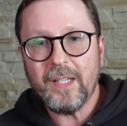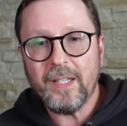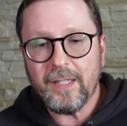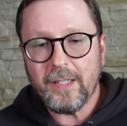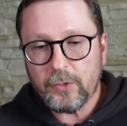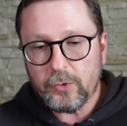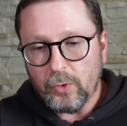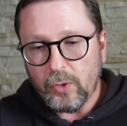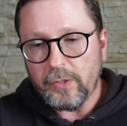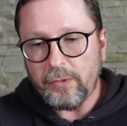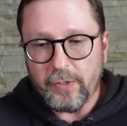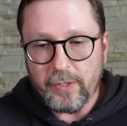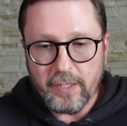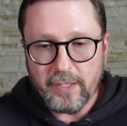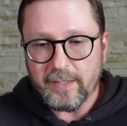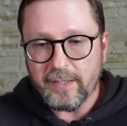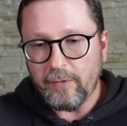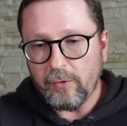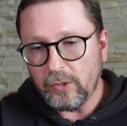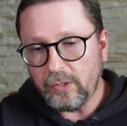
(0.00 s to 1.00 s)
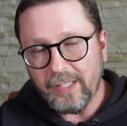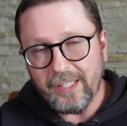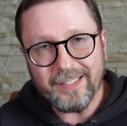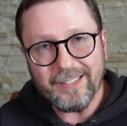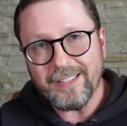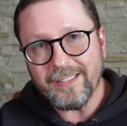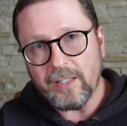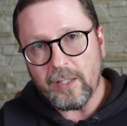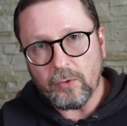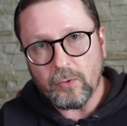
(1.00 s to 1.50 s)
Э, кто ответит за вот
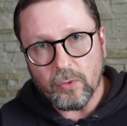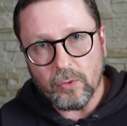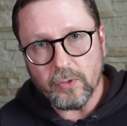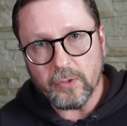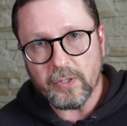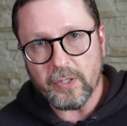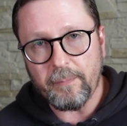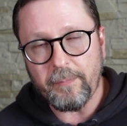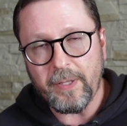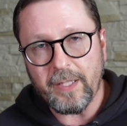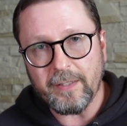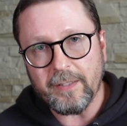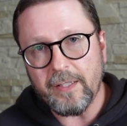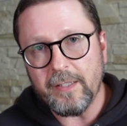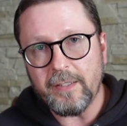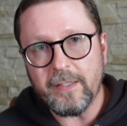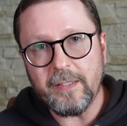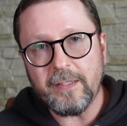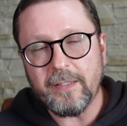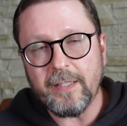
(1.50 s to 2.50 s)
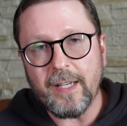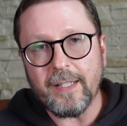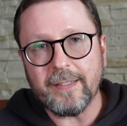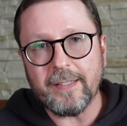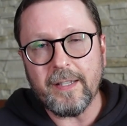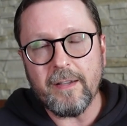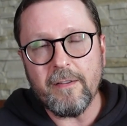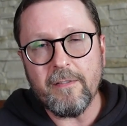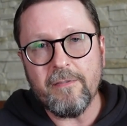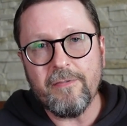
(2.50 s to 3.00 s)
это, за то, за
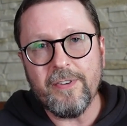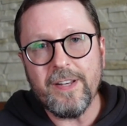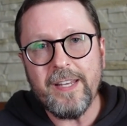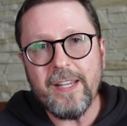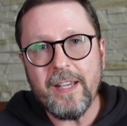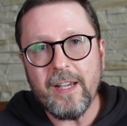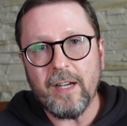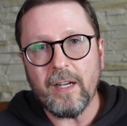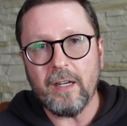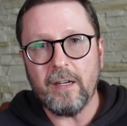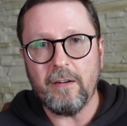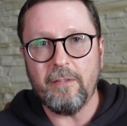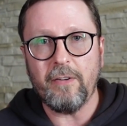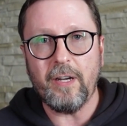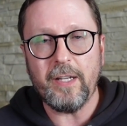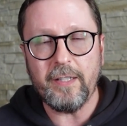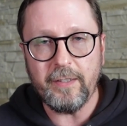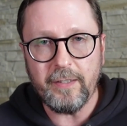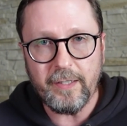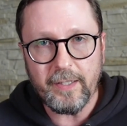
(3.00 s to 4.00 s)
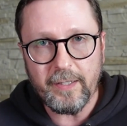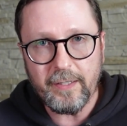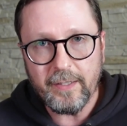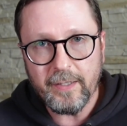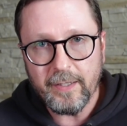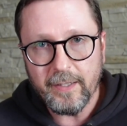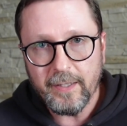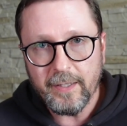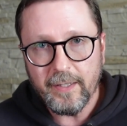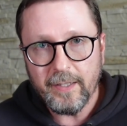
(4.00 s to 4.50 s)
пятое-десятое, вне войны,
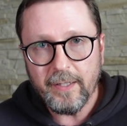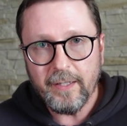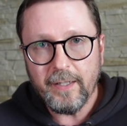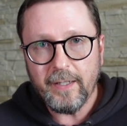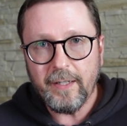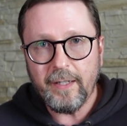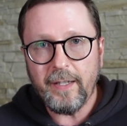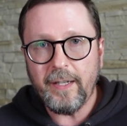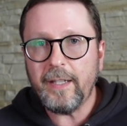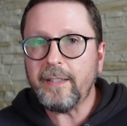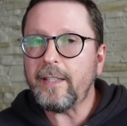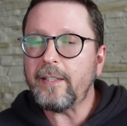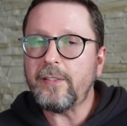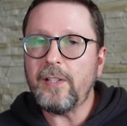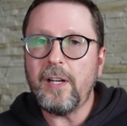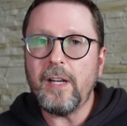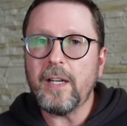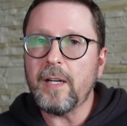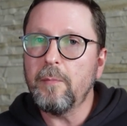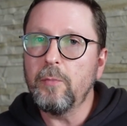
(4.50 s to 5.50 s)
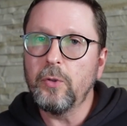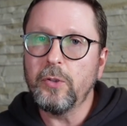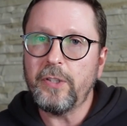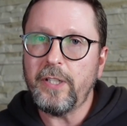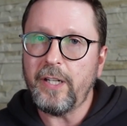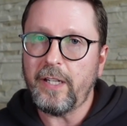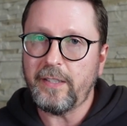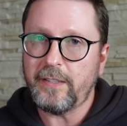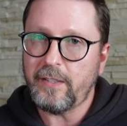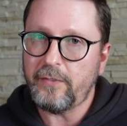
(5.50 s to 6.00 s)
эта телега будет
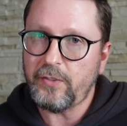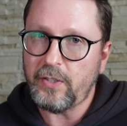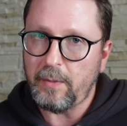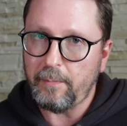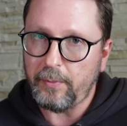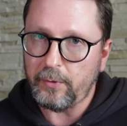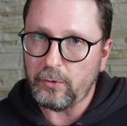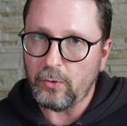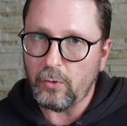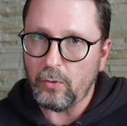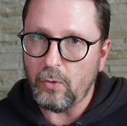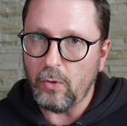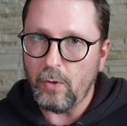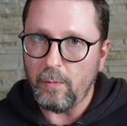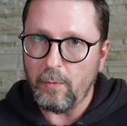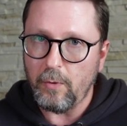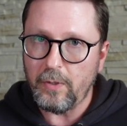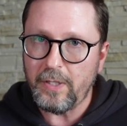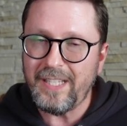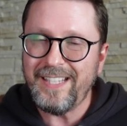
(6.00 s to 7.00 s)
ехать совсем по-другому.